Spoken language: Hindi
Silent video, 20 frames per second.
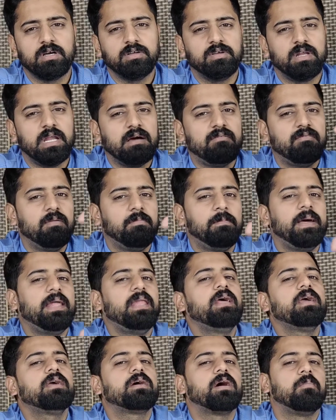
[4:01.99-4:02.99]
का जो लेवल
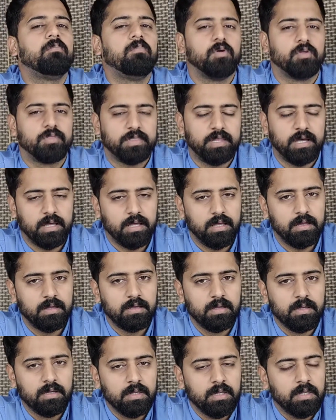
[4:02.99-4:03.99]
पहले ही कम होता है
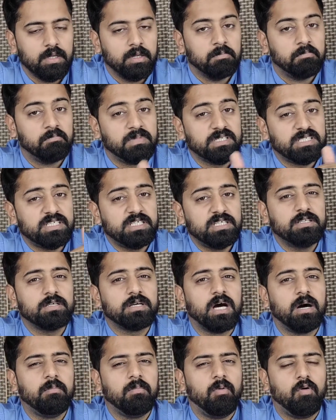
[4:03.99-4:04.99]
मज़ीद
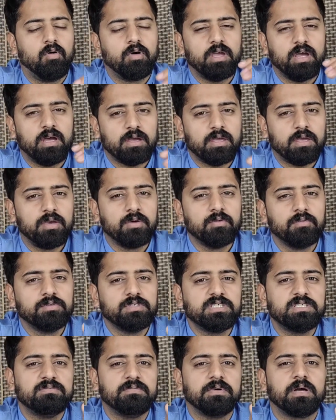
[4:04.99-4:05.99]
कम हो गया क्यों
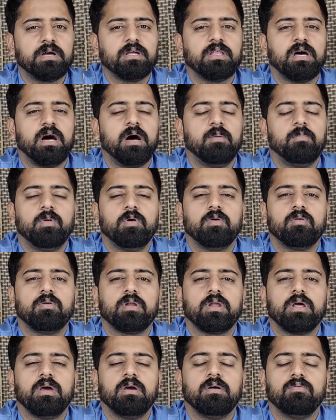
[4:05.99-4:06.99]
जिस वक्त आप लोगों
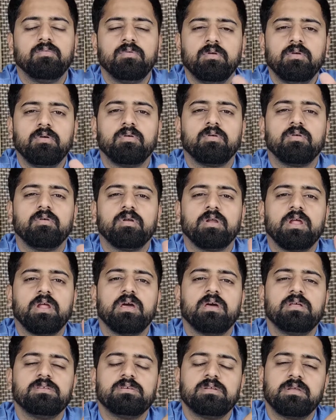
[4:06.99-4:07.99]
ने उन लोगों
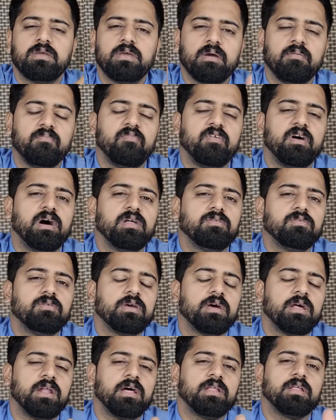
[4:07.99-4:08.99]
ने जिनकी अमवात
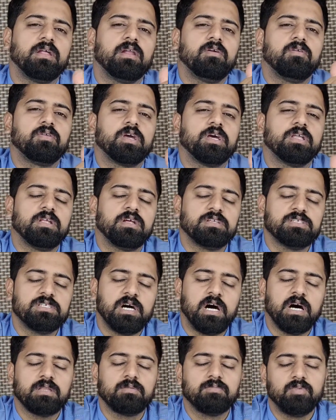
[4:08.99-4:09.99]
हुई अल्लाह ताला उनके
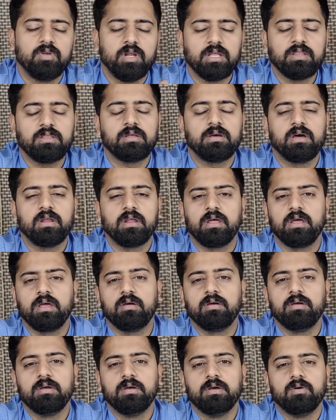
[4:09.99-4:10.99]
दर्जात बुलंद करे
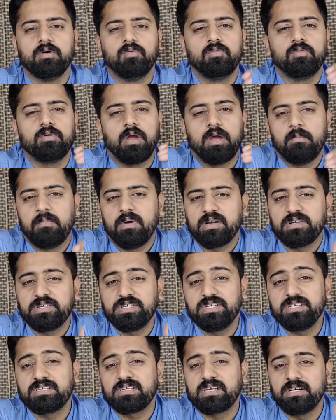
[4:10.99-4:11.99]
उनकी
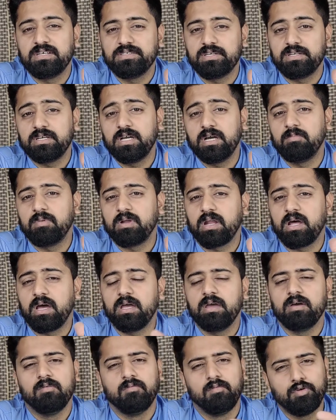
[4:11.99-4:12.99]
बख्शिश का ज़रिया
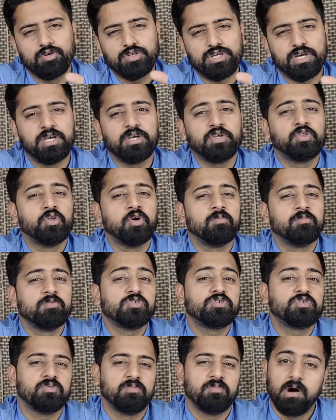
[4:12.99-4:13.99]
बनाए वो शहीदों
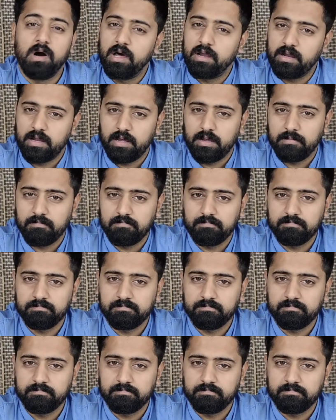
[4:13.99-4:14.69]
में शुमार हैं